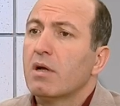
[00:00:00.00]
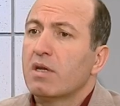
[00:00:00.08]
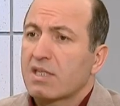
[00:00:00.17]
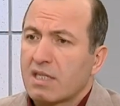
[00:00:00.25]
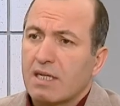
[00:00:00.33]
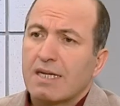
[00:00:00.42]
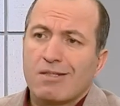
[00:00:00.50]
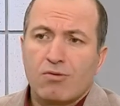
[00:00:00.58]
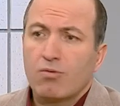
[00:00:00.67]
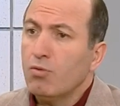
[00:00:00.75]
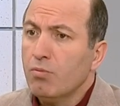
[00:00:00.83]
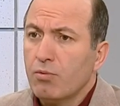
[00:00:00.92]

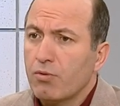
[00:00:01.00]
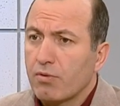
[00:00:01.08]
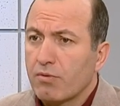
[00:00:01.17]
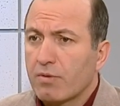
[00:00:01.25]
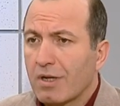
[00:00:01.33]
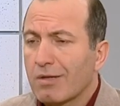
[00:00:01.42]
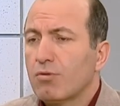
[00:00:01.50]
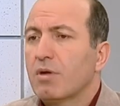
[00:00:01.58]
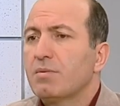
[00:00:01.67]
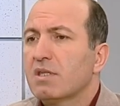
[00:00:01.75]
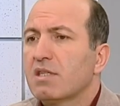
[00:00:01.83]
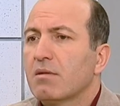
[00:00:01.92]
резонансную, любую, на
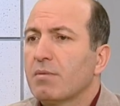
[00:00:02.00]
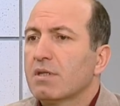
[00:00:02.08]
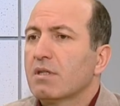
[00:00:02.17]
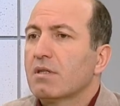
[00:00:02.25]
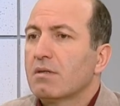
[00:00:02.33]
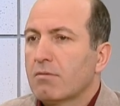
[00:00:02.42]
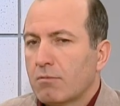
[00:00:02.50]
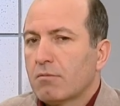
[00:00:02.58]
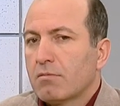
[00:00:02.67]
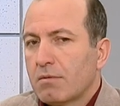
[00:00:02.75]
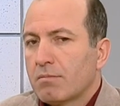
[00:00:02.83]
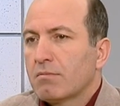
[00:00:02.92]
которую общественная палата,
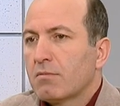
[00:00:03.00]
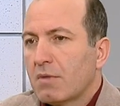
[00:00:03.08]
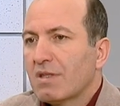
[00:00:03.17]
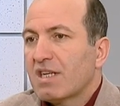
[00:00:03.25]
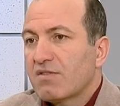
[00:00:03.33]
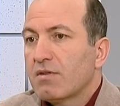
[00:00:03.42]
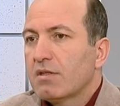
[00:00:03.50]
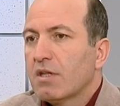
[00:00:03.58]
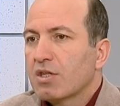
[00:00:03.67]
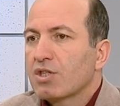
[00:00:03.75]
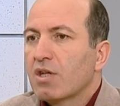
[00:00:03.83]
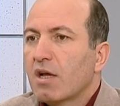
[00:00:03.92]
ну, на наш взгляд,
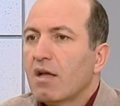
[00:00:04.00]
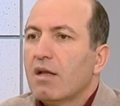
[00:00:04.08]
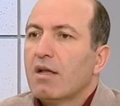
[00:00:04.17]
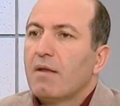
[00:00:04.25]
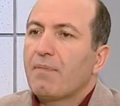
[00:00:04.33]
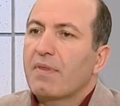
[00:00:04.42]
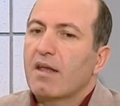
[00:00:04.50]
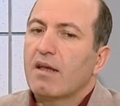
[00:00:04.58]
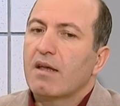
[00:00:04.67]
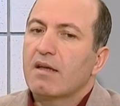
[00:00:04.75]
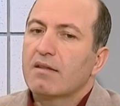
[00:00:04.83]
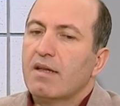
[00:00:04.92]
должна
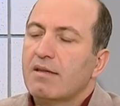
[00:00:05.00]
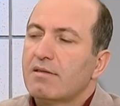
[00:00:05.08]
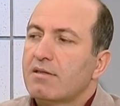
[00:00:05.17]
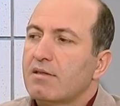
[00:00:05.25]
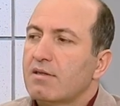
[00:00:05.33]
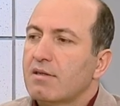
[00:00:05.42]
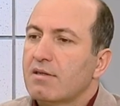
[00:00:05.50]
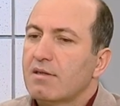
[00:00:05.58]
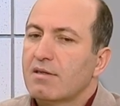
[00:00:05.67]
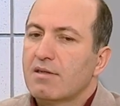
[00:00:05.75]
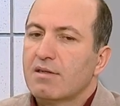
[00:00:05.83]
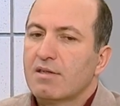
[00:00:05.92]
э, дать
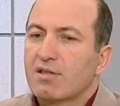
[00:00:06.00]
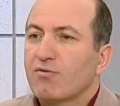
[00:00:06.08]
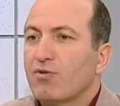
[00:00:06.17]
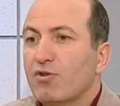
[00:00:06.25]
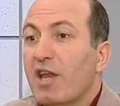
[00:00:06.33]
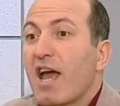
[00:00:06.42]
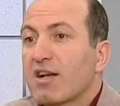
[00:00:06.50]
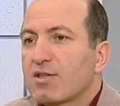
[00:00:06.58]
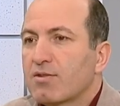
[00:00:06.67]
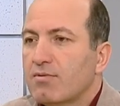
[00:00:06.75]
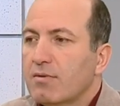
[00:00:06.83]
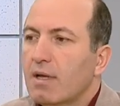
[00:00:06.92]
э, свою
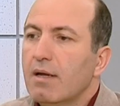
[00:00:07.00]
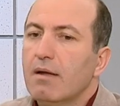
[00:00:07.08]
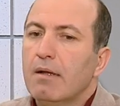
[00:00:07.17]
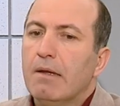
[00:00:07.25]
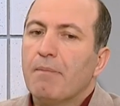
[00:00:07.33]
реакцию, да,